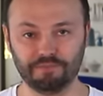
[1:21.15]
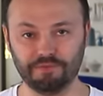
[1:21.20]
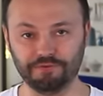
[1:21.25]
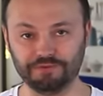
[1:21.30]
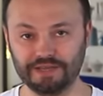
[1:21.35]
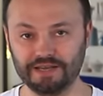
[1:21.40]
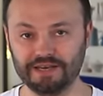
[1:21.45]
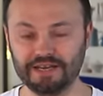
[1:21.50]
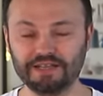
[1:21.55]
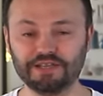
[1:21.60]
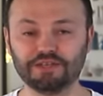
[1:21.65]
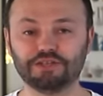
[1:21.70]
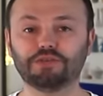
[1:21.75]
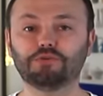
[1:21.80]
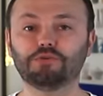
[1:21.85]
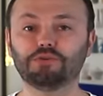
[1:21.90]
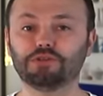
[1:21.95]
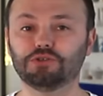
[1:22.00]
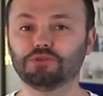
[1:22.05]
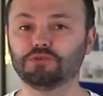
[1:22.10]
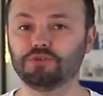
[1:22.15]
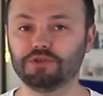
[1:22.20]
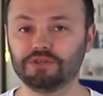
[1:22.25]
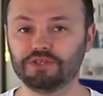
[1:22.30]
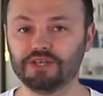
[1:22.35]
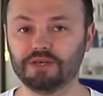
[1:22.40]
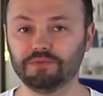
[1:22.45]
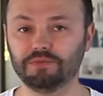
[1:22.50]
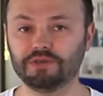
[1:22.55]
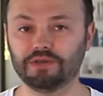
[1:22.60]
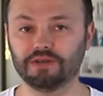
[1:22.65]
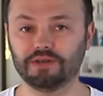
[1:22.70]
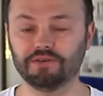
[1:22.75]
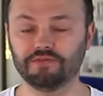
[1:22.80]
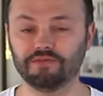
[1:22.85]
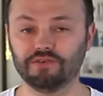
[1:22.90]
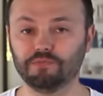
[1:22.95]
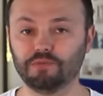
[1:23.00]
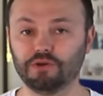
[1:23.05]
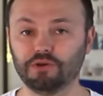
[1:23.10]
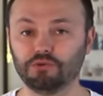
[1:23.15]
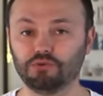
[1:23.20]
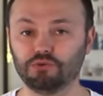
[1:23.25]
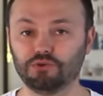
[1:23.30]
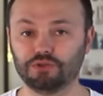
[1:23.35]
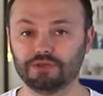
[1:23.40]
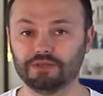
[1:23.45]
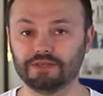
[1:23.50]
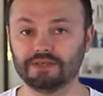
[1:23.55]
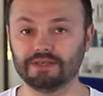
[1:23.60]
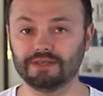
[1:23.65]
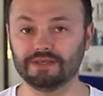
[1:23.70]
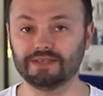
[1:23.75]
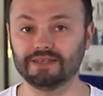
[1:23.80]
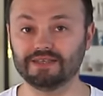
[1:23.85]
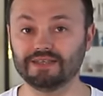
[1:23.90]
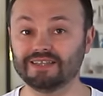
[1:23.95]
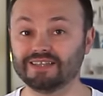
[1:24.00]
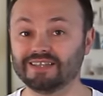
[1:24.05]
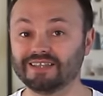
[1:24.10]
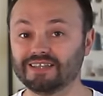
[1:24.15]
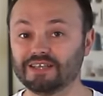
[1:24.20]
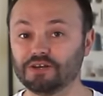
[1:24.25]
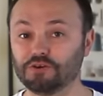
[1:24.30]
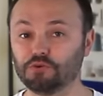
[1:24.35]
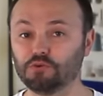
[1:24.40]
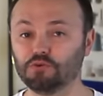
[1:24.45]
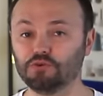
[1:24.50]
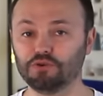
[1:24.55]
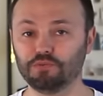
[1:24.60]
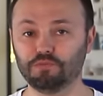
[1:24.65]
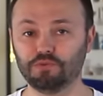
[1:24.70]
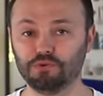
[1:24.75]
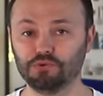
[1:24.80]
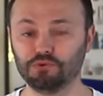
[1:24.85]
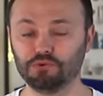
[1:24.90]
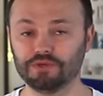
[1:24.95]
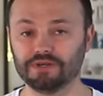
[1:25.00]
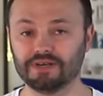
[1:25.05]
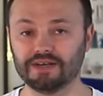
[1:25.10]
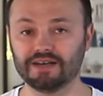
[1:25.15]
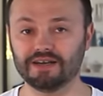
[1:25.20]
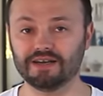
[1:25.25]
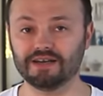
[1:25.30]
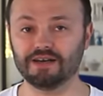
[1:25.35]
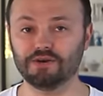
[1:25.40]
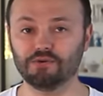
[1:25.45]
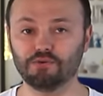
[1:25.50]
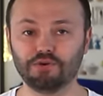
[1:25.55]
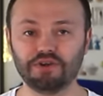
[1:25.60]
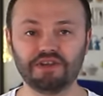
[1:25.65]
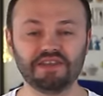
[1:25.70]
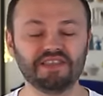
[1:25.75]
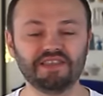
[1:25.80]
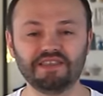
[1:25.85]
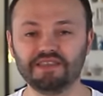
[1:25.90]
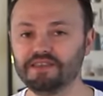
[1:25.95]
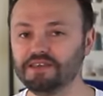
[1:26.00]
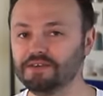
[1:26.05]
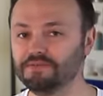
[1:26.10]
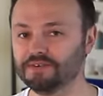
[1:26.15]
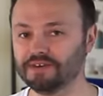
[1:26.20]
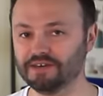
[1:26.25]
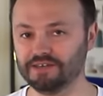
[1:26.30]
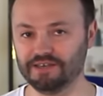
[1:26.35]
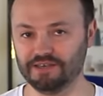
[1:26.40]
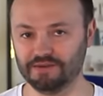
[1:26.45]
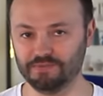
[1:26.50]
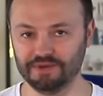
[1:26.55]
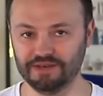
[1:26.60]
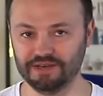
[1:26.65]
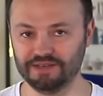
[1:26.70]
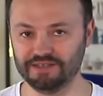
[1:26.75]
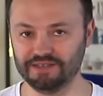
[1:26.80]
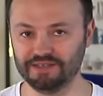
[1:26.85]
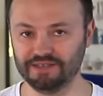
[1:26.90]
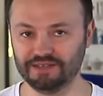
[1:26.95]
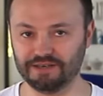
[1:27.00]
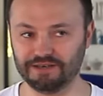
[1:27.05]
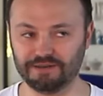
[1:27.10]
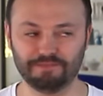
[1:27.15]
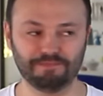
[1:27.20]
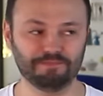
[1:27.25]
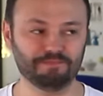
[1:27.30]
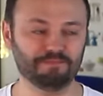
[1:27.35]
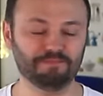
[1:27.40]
повторения сегодняшнего рецепта вы получите такое блюдо – какой ни в каких магазинах